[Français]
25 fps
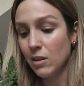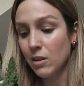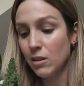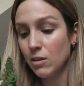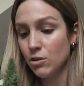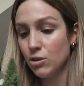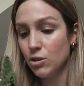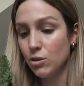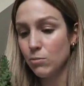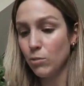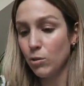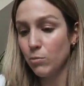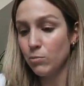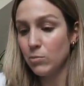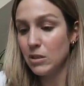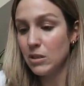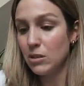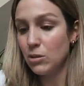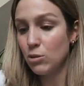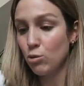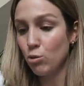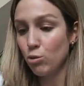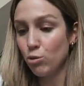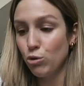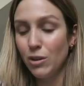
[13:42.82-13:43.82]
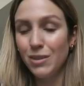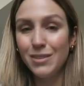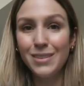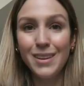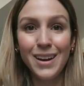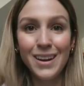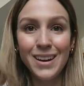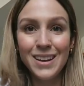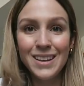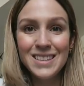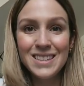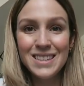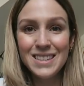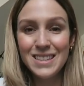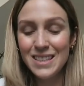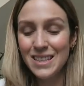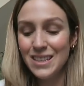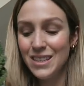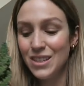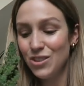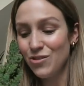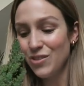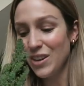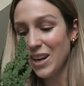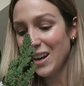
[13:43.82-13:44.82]
là, j'ai mon petit seau de terre
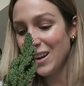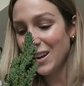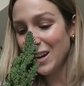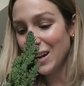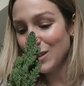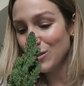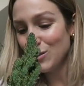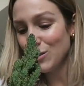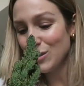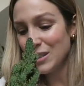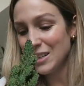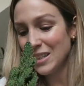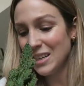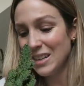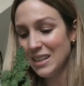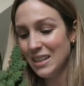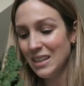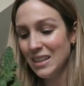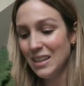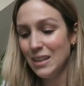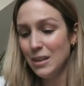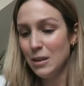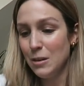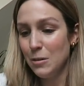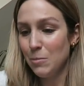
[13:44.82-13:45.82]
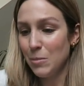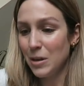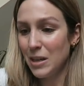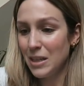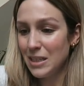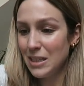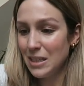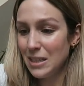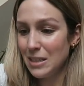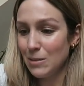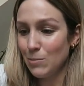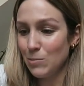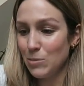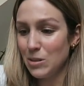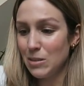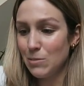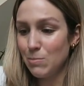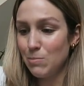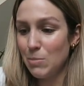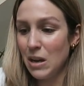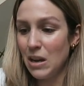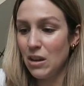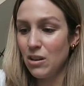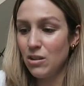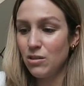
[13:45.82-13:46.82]
ici, je viens en rajouter. Pratique ces petites
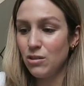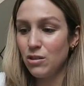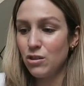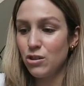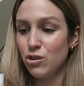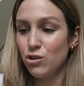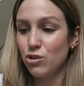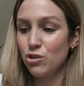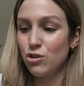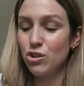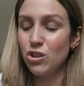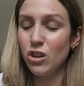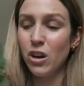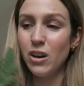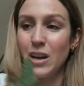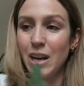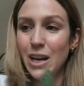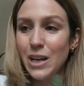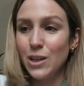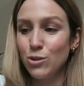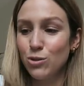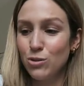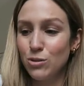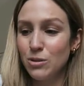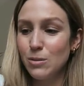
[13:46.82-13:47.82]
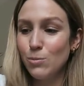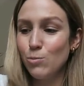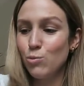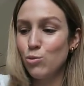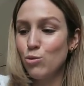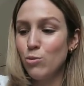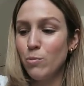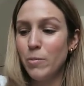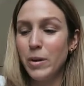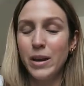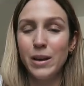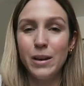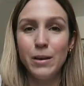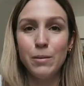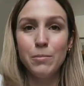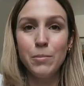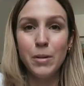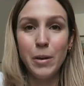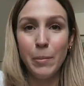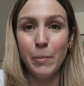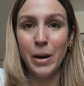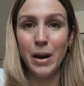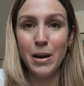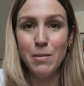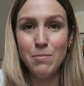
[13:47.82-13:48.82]
pelles-là. Je suis genre à utiliser beaucoup mes,
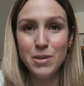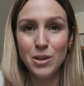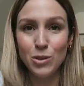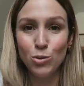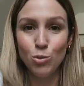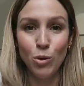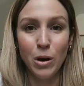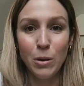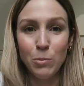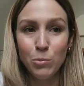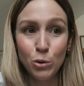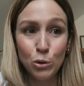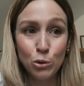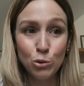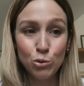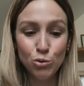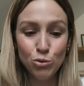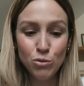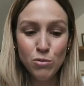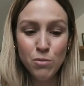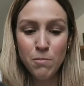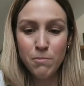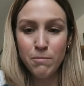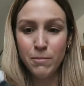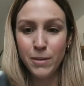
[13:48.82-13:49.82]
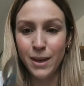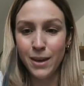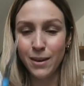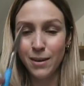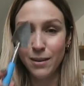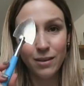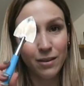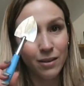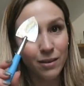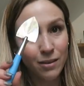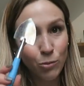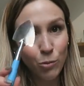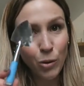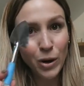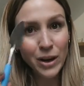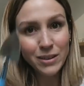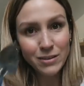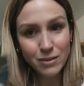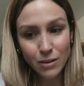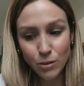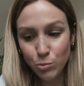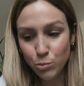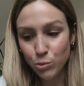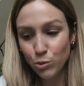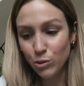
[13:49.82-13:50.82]
mains, mes doigts pour tout. Mais euh, ouais,
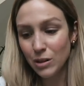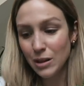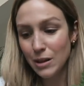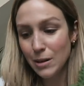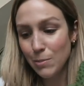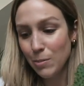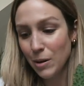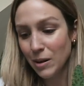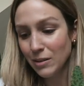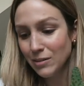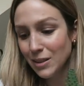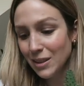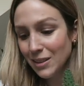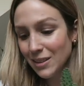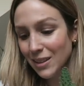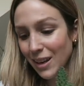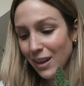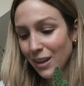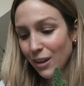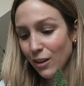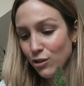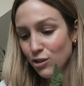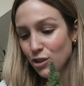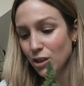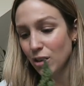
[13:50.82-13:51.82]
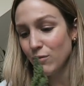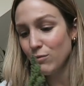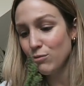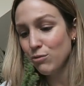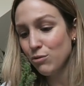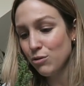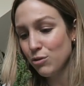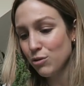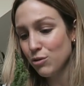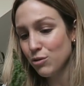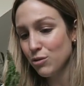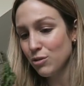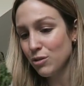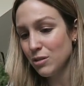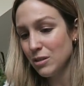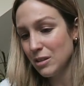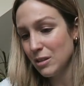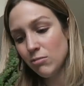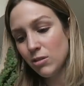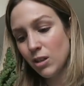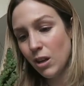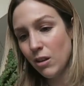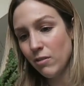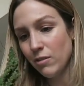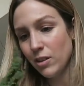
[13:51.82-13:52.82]
non, pour les plantes d'intérieur, j'avoue que ça,
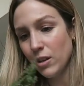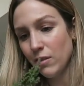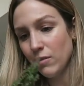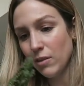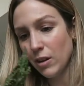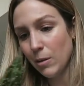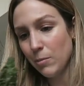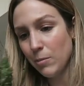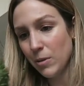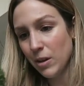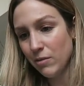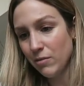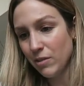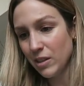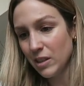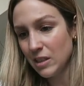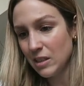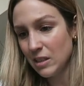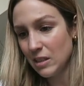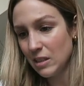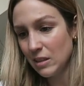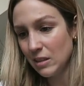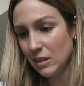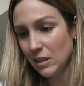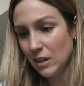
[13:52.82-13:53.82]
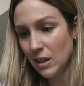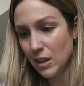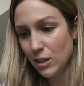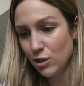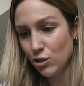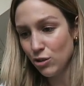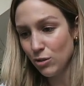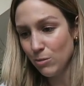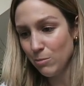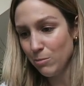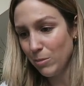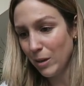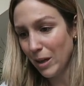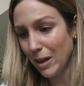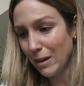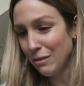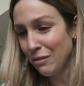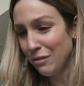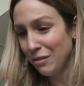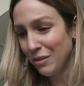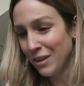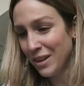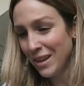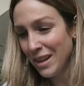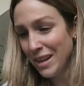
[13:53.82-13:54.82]
ça vient vraiment faciliter la job.
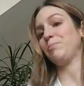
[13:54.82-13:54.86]
Bref.